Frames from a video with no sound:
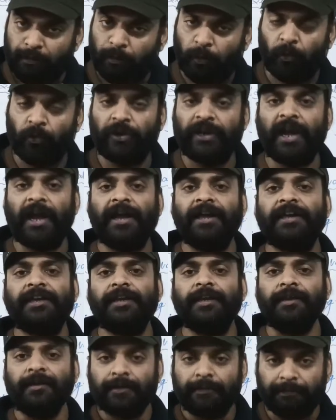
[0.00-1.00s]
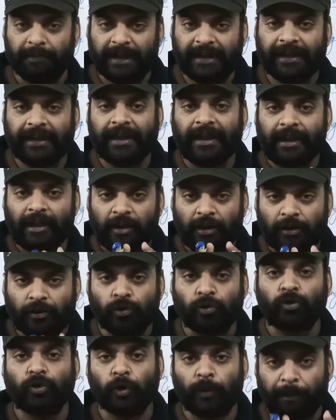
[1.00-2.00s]
पूरी आएगी मेरे
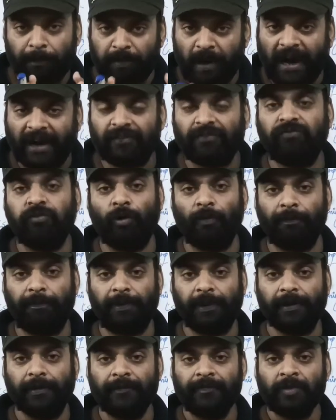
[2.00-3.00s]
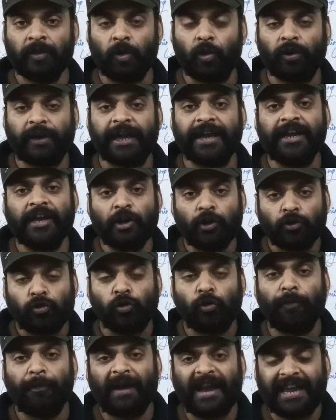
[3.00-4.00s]
यूट्यूब प्लेटफॉर्म पर ओके
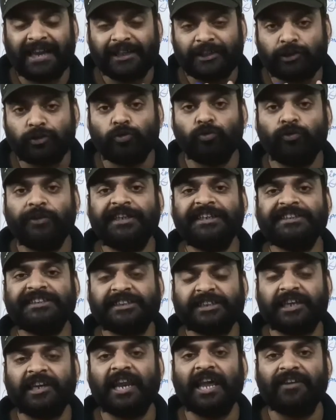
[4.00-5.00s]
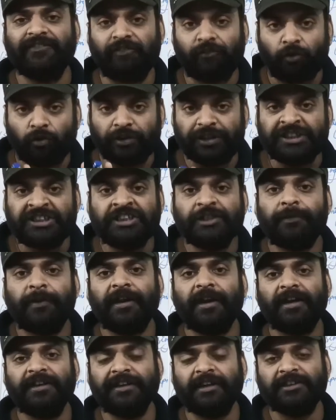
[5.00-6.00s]
तो मैं स्टूडेंट्स के लाइफ को इजी
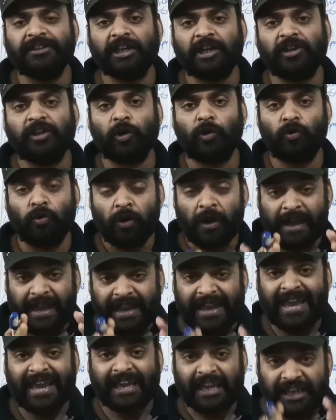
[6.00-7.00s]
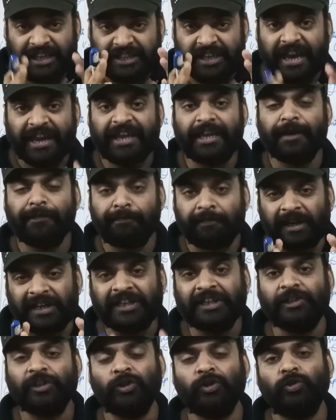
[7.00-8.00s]
बनाना चाहता हूँ एक यही
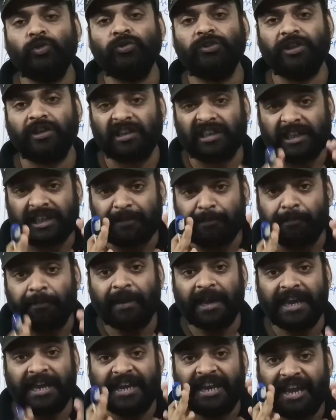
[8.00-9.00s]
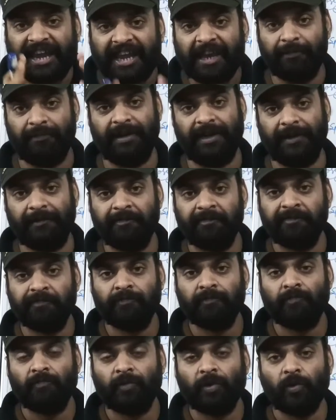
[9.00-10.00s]
मरीन ट्यूटर की मेन एम है
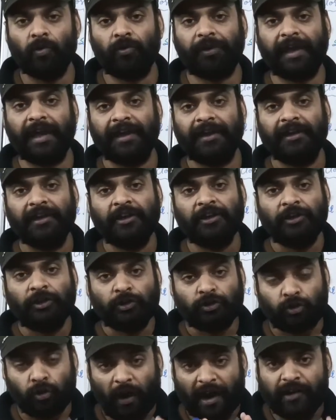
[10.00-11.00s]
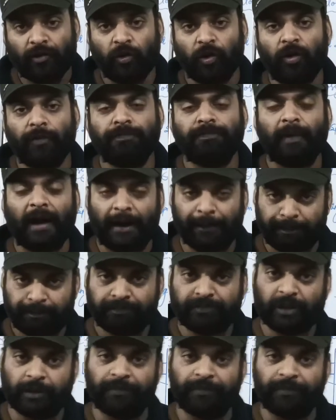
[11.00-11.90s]
ओके सो आई होप आप